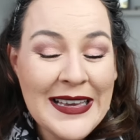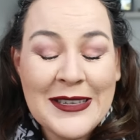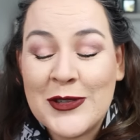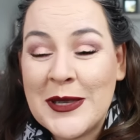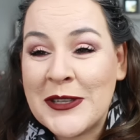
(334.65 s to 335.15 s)

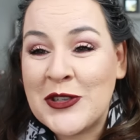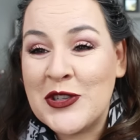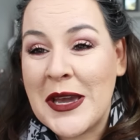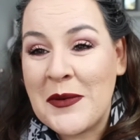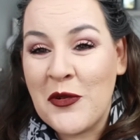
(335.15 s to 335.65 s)
Je ne sais pas ce que
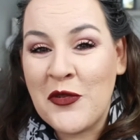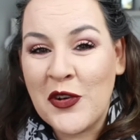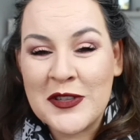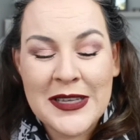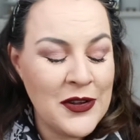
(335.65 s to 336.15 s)
j'ai avec mon
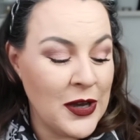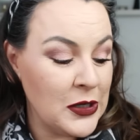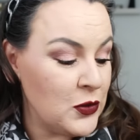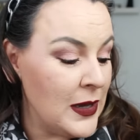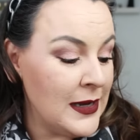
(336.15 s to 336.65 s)
français à l'heure
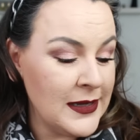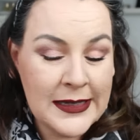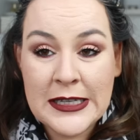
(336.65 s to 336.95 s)
actuelle.